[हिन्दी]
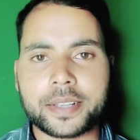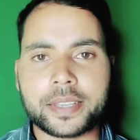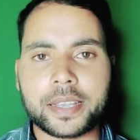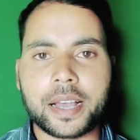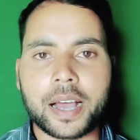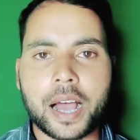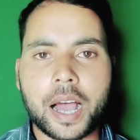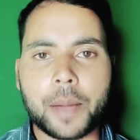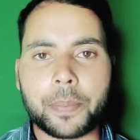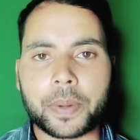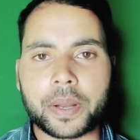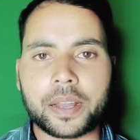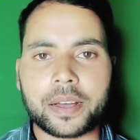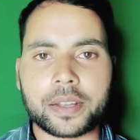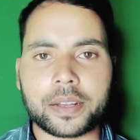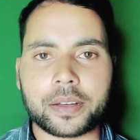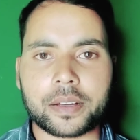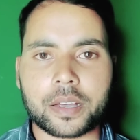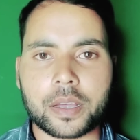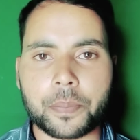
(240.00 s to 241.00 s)
तरह से आप
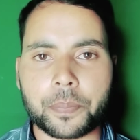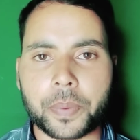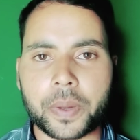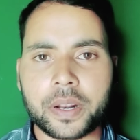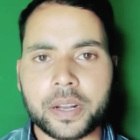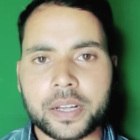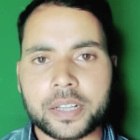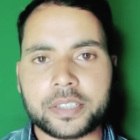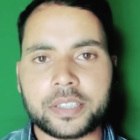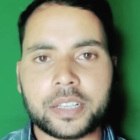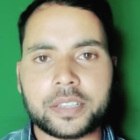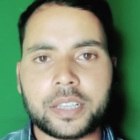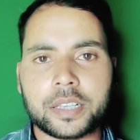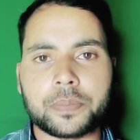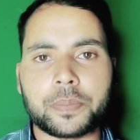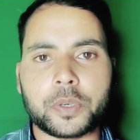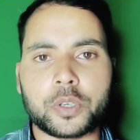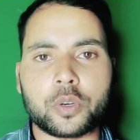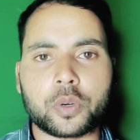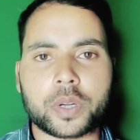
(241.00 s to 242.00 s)
अलग अलग गेम पर दस
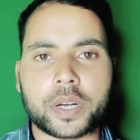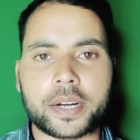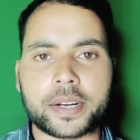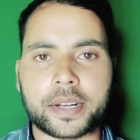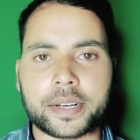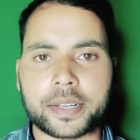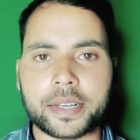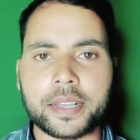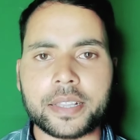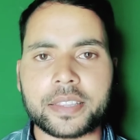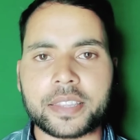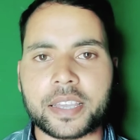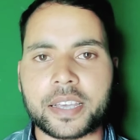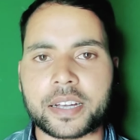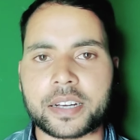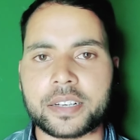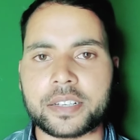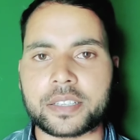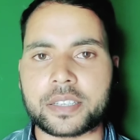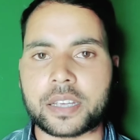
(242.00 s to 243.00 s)
दस वीडियो क्रिएट करके
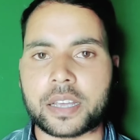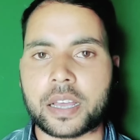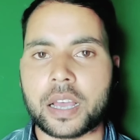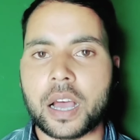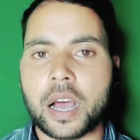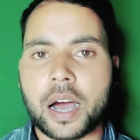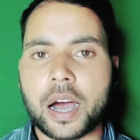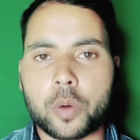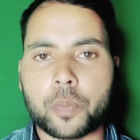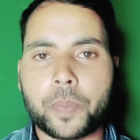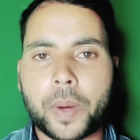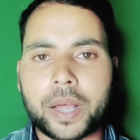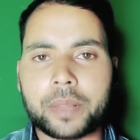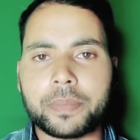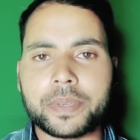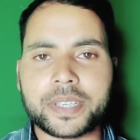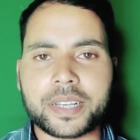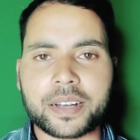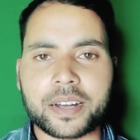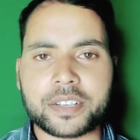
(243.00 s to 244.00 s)
देख लीजिए और बाद
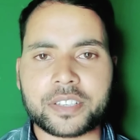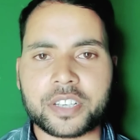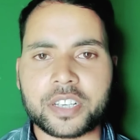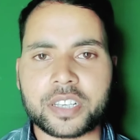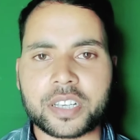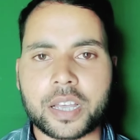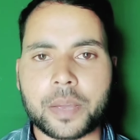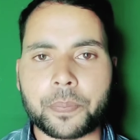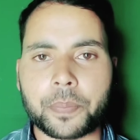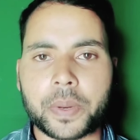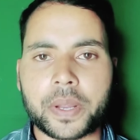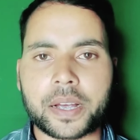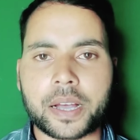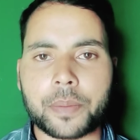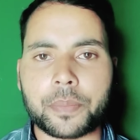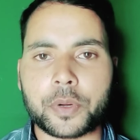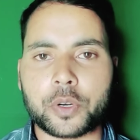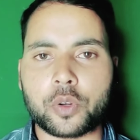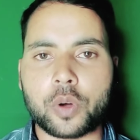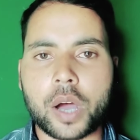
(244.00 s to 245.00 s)
में चलकर जिस गेम प्ले
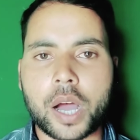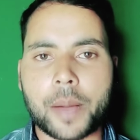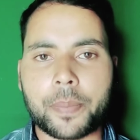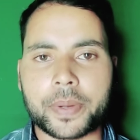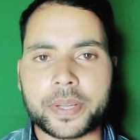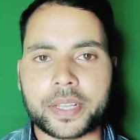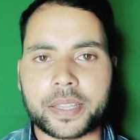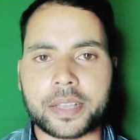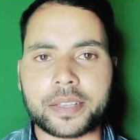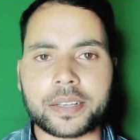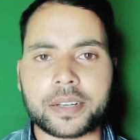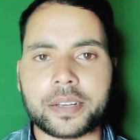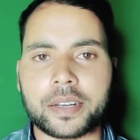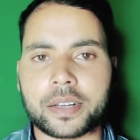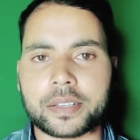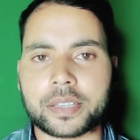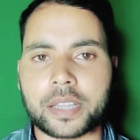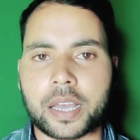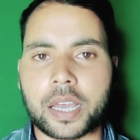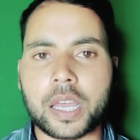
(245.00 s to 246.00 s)
का वीडियो आपको ज्यादा चलने
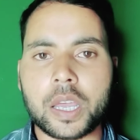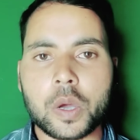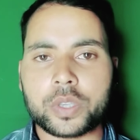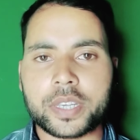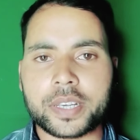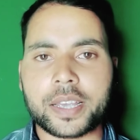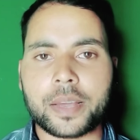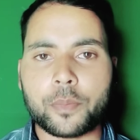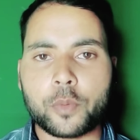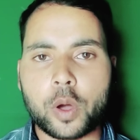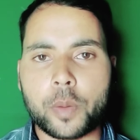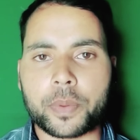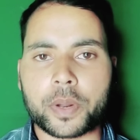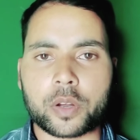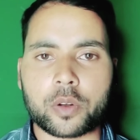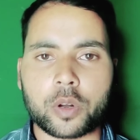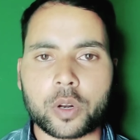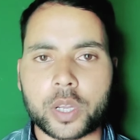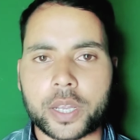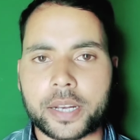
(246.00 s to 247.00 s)
लगता है उसी गेम को आप
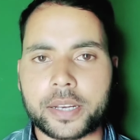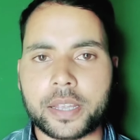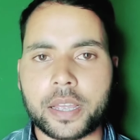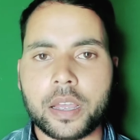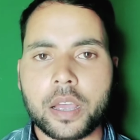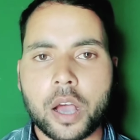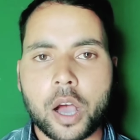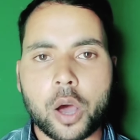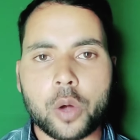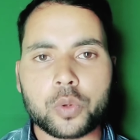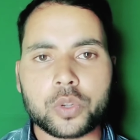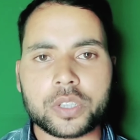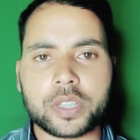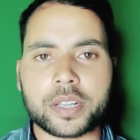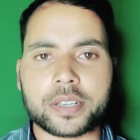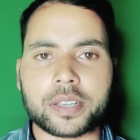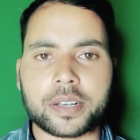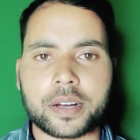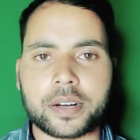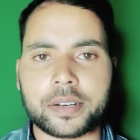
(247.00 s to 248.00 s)
रेगुलर खेलिए और उसी
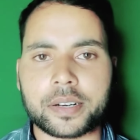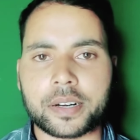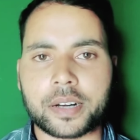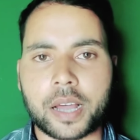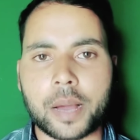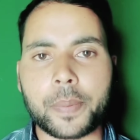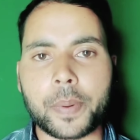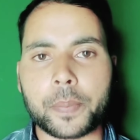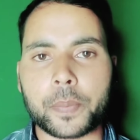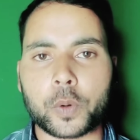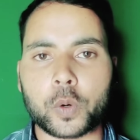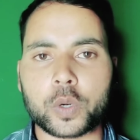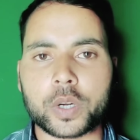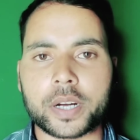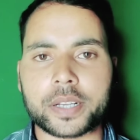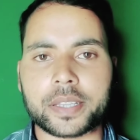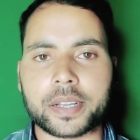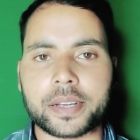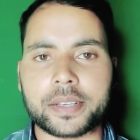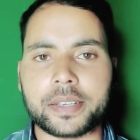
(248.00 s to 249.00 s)
तरह से कंटेंट आप अपलोड
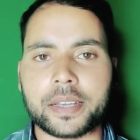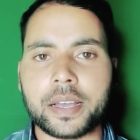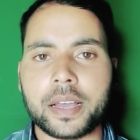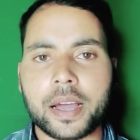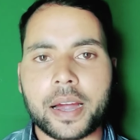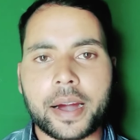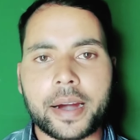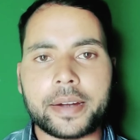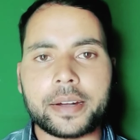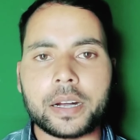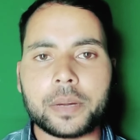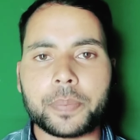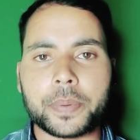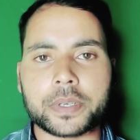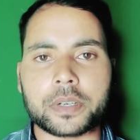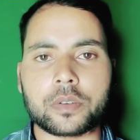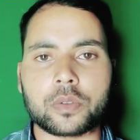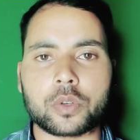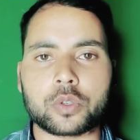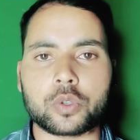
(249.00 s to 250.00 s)
करते रहिए
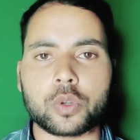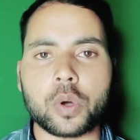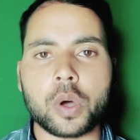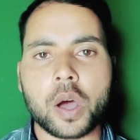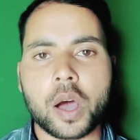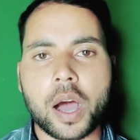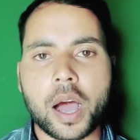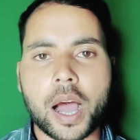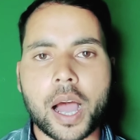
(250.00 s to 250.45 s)
हंड्रेड दोस्तों